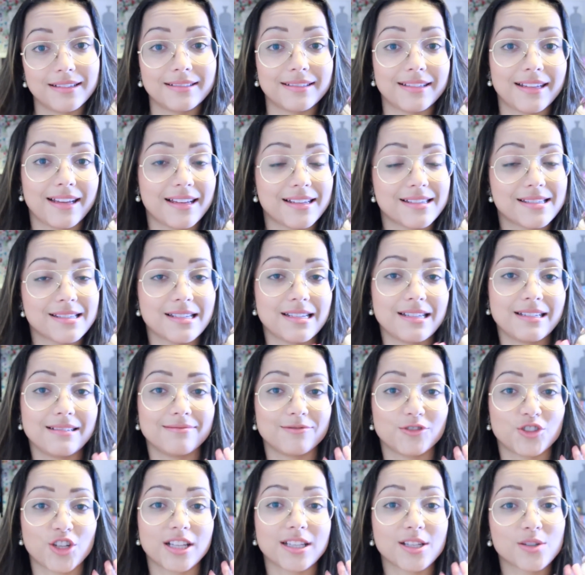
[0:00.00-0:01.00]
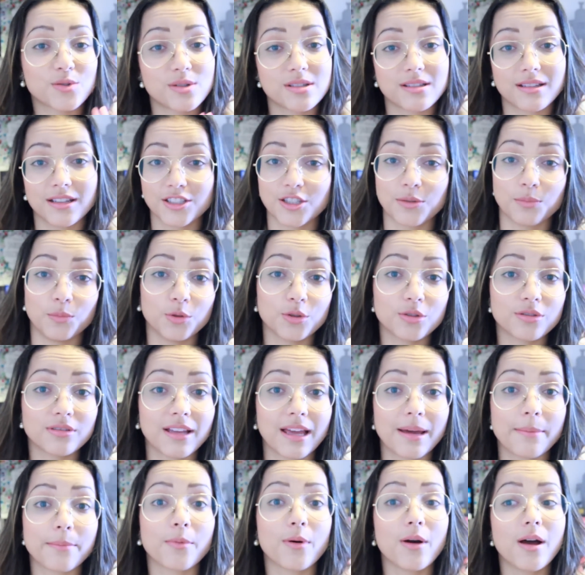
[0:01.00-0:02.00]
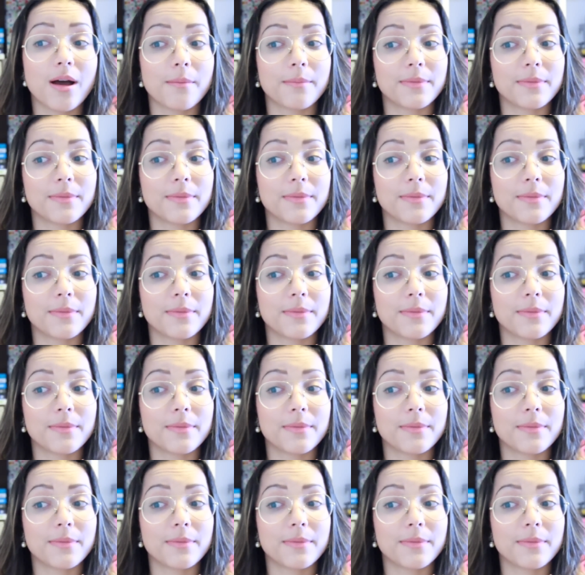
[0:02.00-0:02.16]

né, assim, já na sua estante há muito tempo,